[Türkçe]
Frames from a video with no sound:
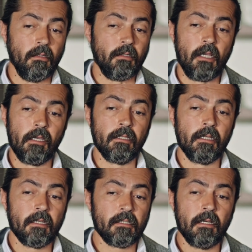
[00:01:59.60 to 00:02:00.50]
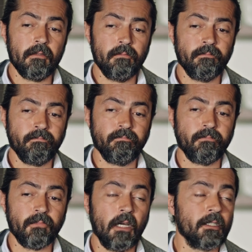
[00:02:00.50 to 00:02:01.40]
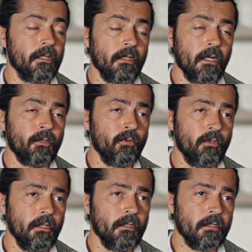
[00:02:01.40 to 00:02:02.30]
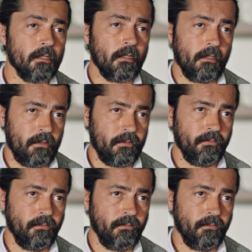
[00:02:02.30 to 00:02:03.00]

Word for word: E sen gidersen her şey daha kötüye gidecek.